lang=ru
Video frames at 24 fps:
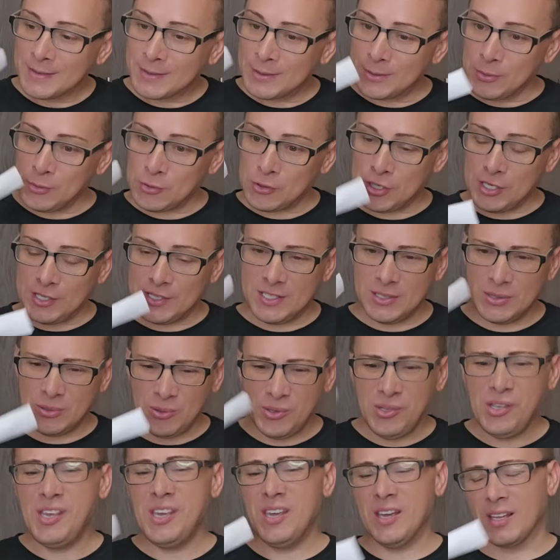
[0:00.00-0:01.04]
Слушайте, ну
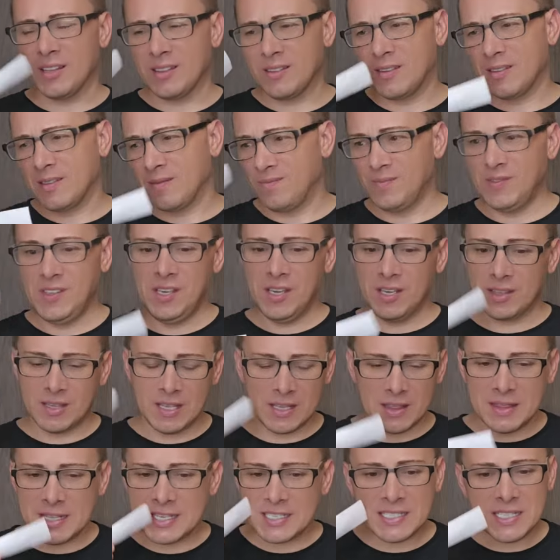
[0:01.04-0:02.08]
нет, нет,
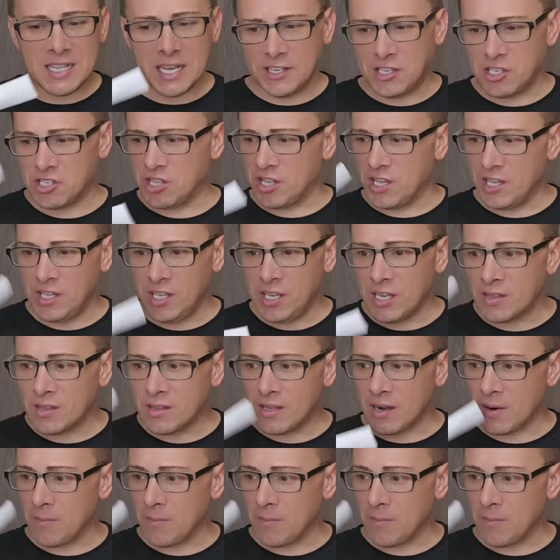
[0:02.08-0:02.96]
однозначно нет,